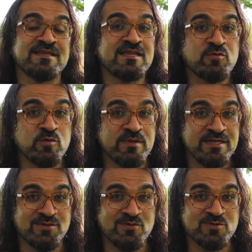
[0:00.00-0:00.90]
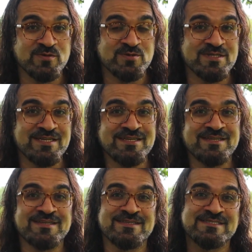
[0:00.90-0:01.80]
Yeni bölümlerde görüşmek üzere,
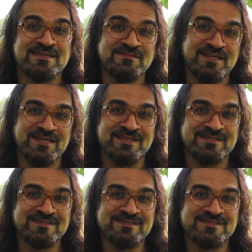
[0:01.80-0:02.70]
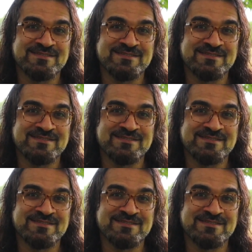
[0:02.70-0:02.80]
sevgiyle kalın.